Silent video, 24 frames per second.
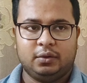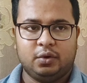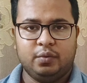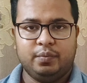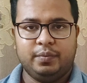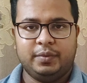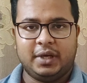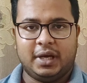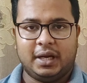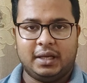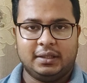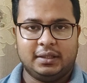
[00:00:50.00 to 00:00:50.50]
খুব
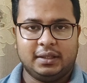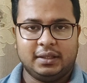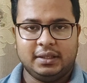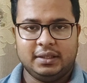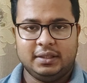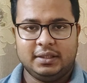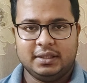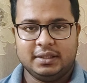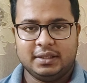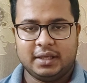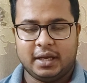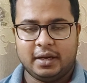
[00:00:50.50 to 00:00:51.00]
তাড়াতাড়ি
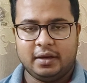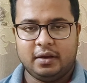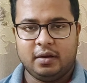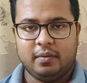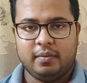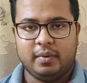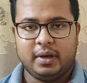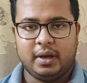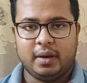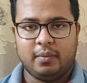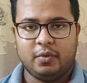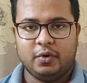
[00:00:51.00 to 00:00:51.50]
যে জারি
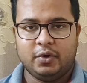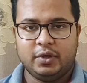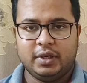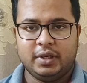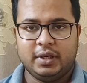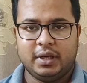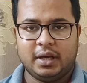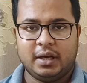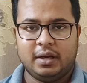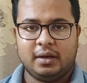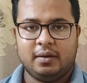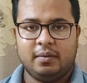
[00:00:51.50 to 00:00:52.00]
হবে এমনটি
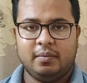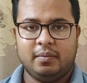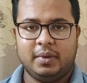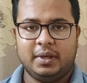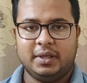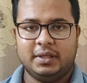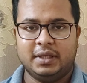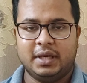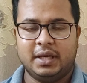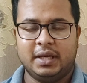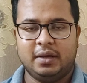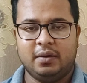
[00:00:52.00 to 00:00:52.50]
না বা
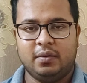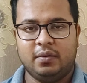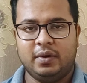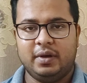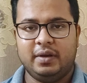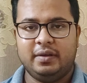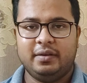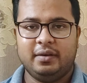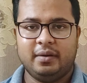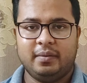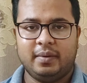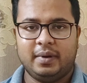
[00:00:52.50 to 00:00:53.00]
জারি
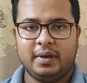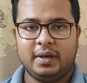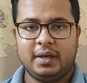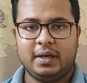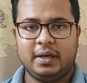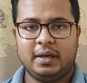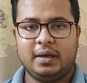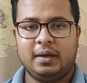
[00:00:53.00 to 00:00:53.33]
হয়ে যাবে